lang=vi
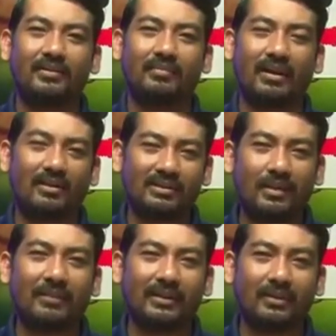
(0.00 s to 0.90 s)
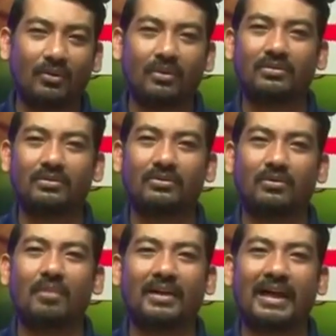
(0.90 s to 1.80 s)
mà ọt trăm bạch rút
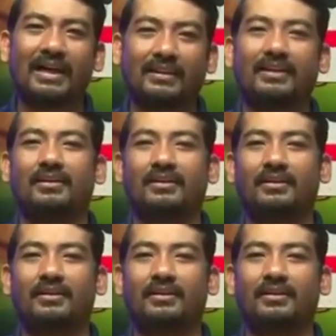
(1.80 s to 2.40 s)
thôi mà đa tê